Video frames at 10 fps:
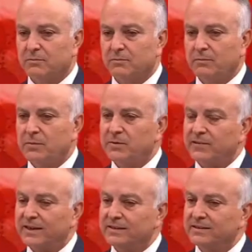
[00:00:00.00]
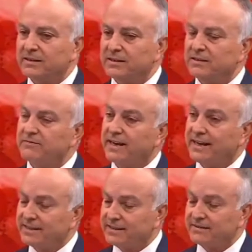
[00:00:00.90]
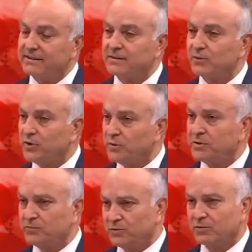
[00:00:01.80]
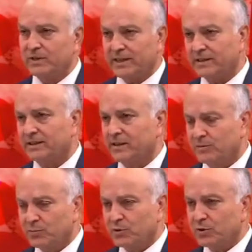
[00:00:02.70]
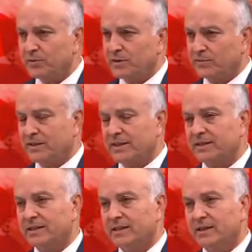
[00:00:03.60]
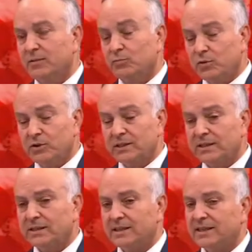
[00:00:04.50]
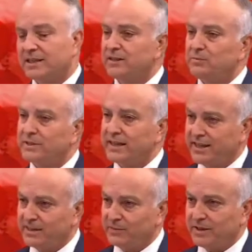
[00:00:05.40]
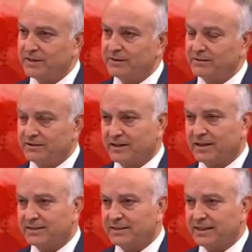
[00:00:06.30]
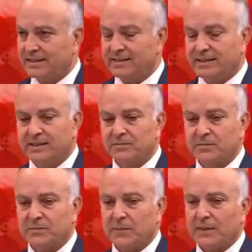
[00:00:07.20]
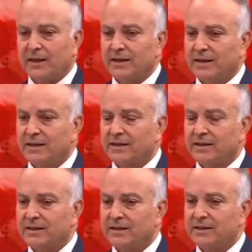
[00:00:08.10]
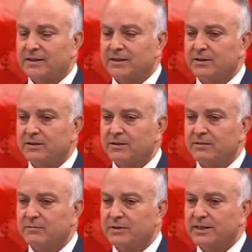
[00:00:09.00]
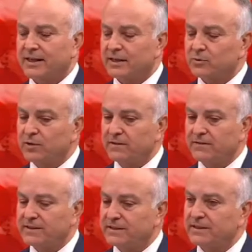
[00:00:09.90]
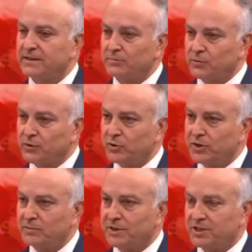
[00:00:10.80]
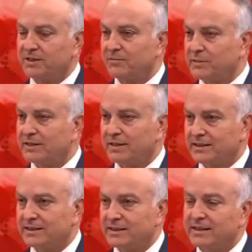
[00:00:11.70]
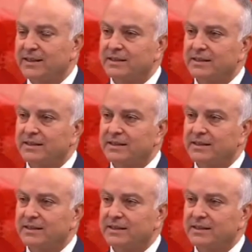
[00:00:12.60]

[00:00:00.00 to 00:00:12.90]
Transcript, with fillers: meme farkındalığını ve erken tanının önemini vurgulayan programı yaptılar. Bu yılda 21 Ekim'de saat 8'de e, yine Anadolu Efes'in bu Euroleague maçlarından bir tanesinde